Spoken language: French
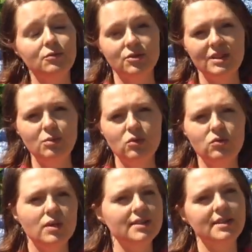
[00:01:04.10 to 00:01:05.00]
vous en dit
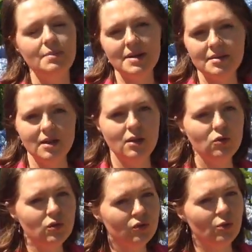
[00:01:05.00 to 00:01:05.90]
beaucoup. Hein. Si la personne est
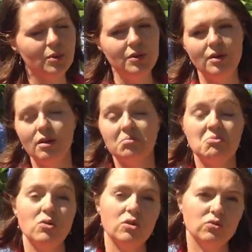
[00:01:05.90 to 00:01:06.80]
auto-entrepreneur,
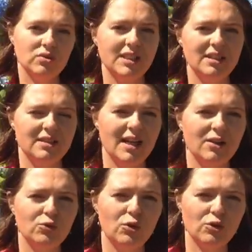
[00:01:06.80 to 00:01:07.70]
bon, quand on sait qu'il y a
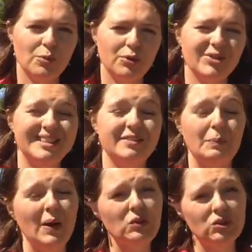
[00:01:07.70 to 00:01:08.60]
un auto-entrepreneur qui ne fait
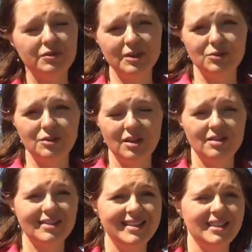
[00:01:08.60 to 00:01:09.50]
pas une seule facture
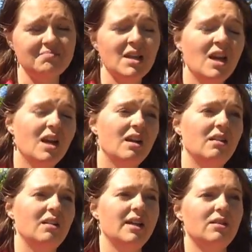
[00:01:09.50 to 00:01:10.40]
dans l'année
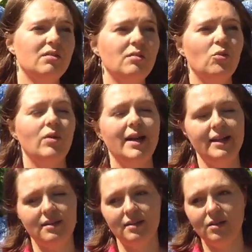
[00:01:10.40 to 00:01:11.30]
euh, et que bon,
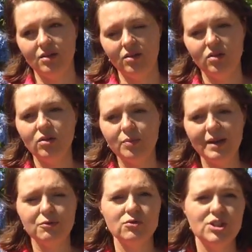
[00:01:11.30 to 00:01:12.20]
allez, euh, le
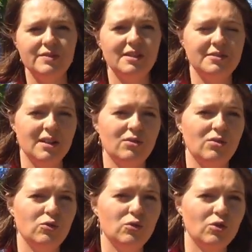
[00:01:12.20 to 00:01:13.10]
plafond de chiffre d'affaires de
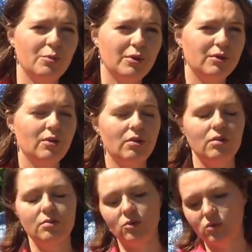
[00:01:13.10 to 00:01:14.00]
l'auto-entrepreneur,
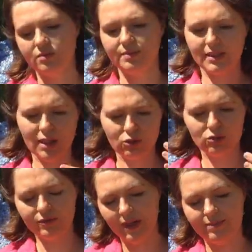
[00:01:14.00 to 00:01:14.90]
euh, bon,
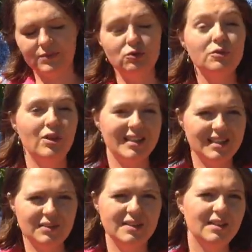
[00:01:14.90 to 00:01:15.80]
enfin, suivant
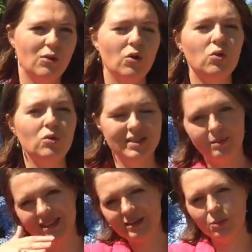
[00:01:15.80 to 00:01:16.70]
l'activité, en gros, c'est
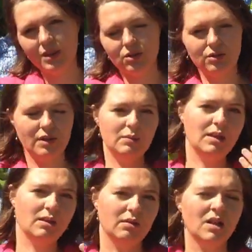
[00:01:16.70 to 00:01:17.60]
maximum
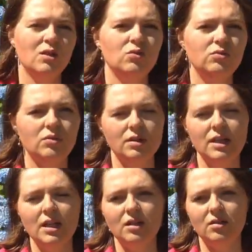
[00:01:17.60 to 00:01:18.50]
80 000 ou,
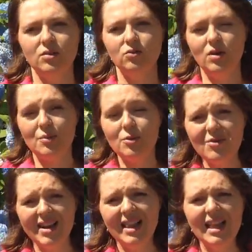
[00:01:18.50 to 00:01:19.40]
un peu
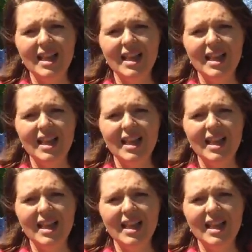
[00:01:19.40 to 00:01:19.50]
moins.